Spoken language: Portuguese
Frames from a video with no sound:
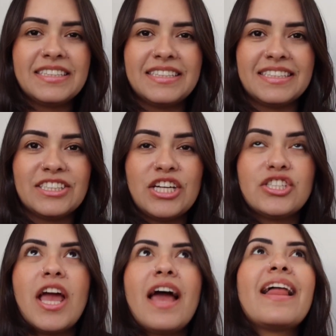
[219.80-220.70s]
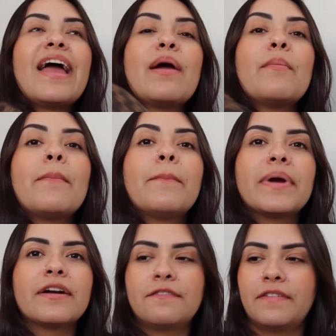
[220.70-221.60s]
assim, gente, ela é
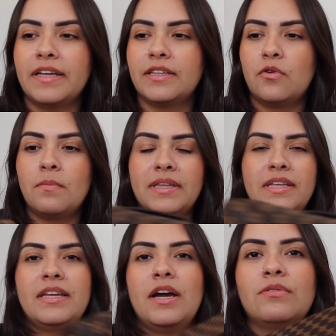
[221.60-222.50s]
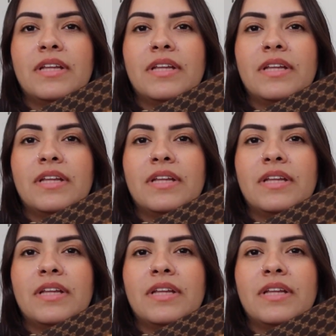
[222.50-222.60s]
perfeita. O material